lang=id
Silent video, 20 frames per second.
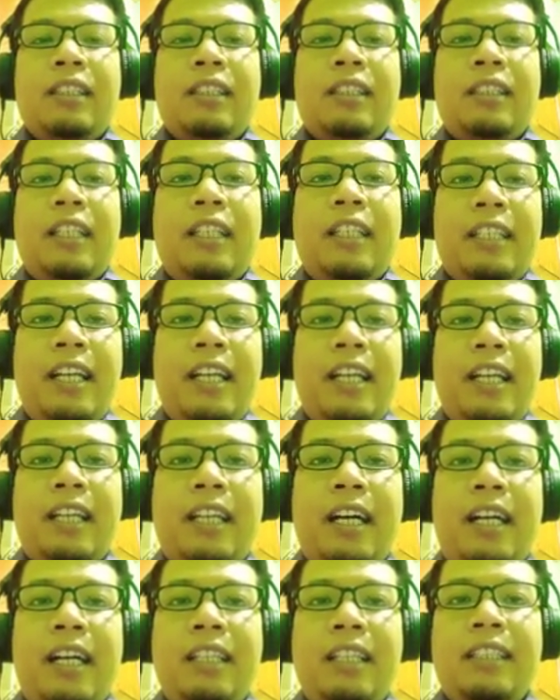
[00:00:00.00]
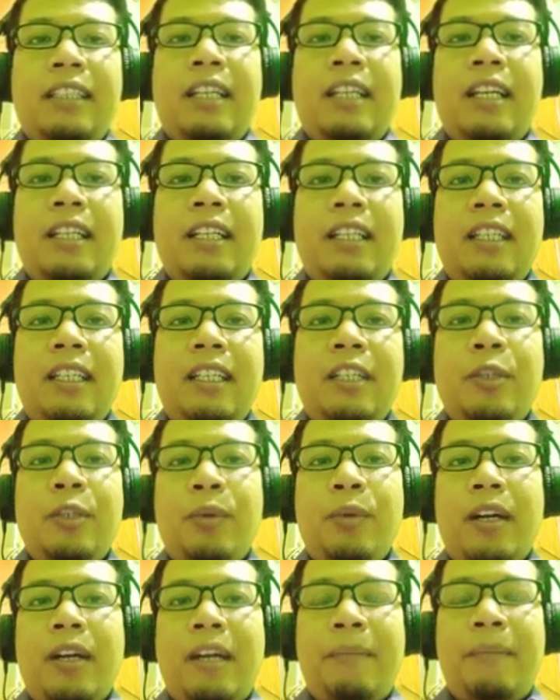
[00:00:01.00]
ternyata dari
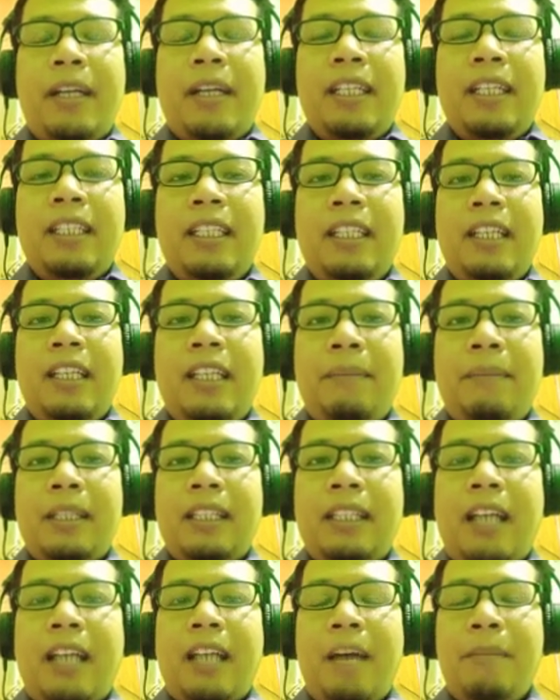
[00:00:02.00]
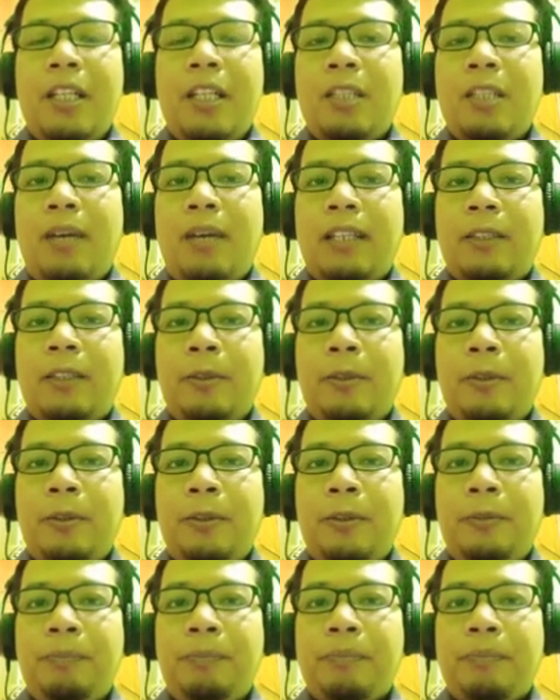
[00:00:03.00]
dua gambar ini dapat kita ambil
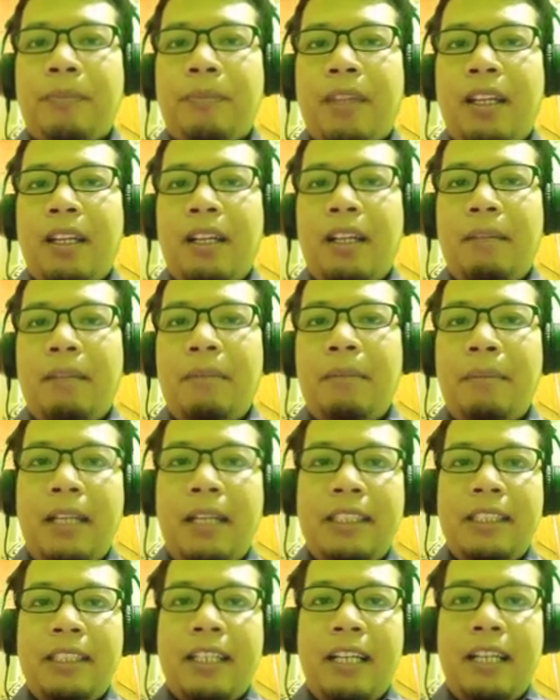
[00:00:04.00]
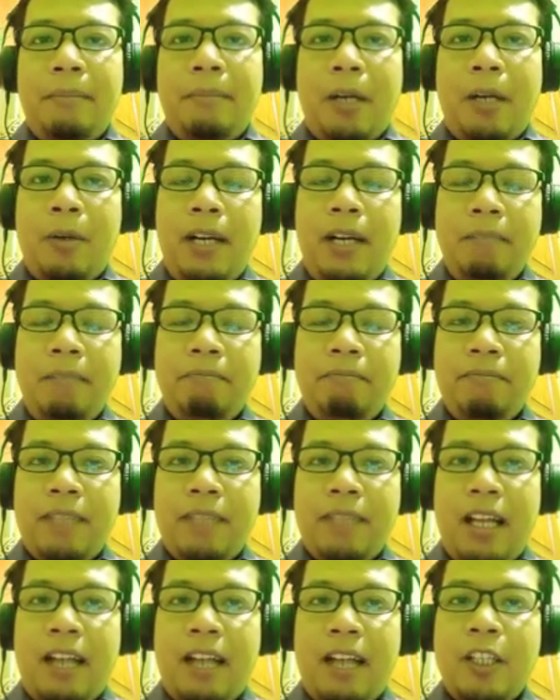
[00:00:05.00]
suatu pembelajaran bahwa
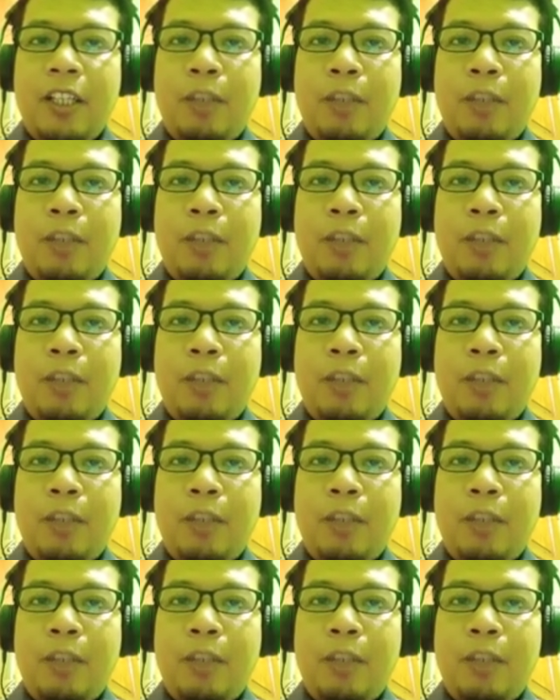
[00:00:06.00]
ada satu